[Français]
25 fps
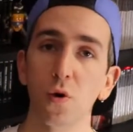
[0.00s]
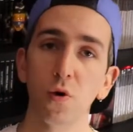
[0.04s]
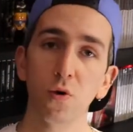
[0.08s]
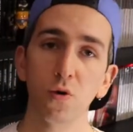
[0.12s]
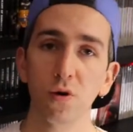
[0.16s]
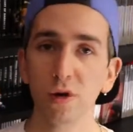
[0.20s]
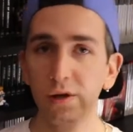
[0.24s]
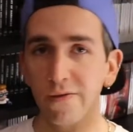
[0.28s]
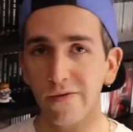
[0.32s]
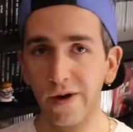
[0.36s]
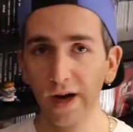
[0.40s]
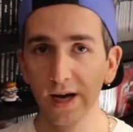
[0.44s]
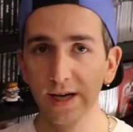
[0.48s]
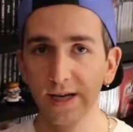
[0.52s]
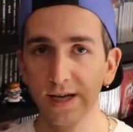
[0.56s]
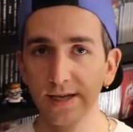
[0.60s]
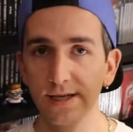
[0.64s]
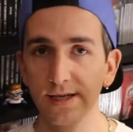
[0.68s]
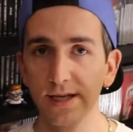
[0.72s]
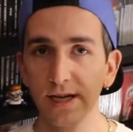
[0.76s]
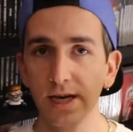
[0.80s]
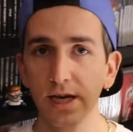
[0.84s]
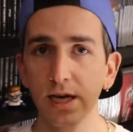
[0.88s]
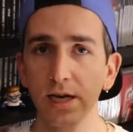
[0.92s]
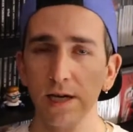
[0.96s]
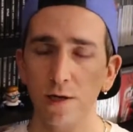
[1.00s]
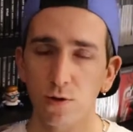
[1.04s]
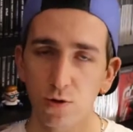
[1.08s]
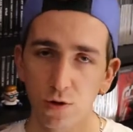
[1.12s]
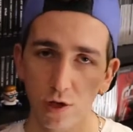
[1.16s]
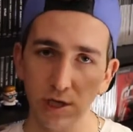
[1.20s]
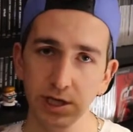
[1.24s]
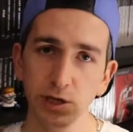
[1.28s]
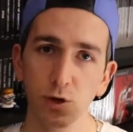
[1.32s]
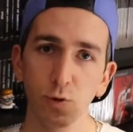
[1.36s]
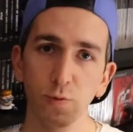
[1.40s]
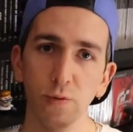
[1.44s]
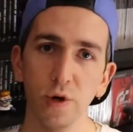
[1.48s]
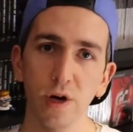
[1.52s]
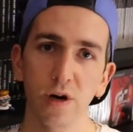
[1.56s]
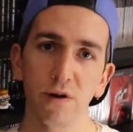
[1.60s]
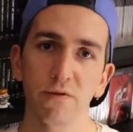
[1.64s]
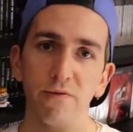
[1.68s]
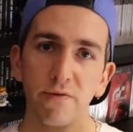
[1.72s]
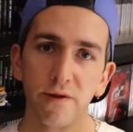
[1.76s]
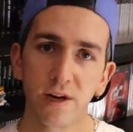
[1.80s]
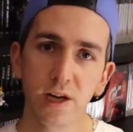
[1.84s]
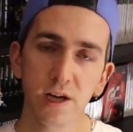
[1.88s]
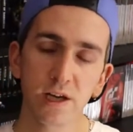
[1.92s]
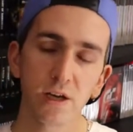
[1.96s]
on les fracassait et on récupérait
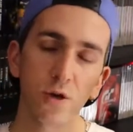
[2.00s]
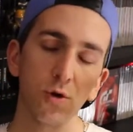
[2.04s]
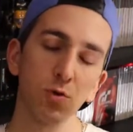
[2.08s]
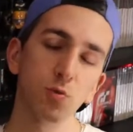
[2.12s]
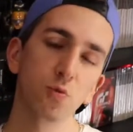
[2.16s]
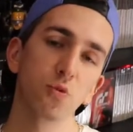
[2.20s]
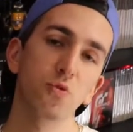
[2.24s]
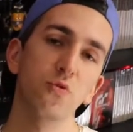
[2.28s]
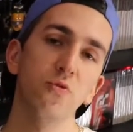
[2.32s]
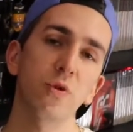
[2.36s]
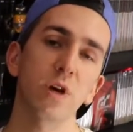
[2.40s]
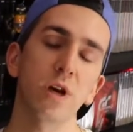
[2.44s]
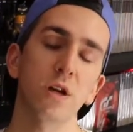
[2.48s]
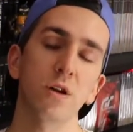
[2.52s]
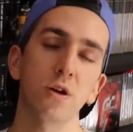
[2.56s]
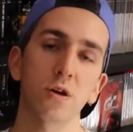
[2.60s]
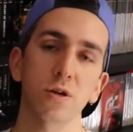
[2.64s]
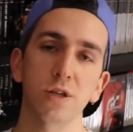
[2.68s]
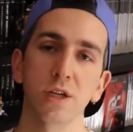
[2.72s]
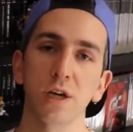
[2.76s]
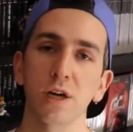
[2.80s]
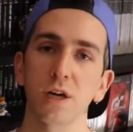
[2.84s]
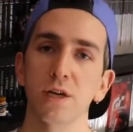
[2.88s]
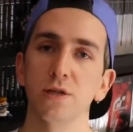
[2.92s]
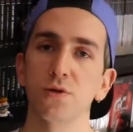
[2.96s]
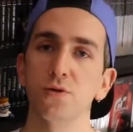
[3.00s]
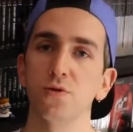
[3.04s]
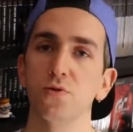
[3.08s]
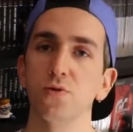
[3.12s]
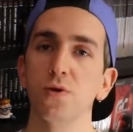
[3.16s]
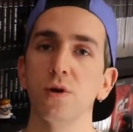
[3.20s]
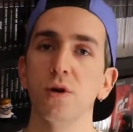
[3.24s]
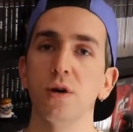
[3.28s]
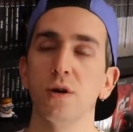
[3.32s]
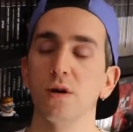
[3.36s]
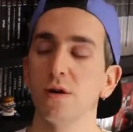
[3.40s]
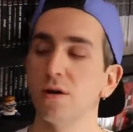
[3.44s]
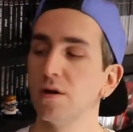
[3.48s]
le flingue et on pouvait leur tirer dessus.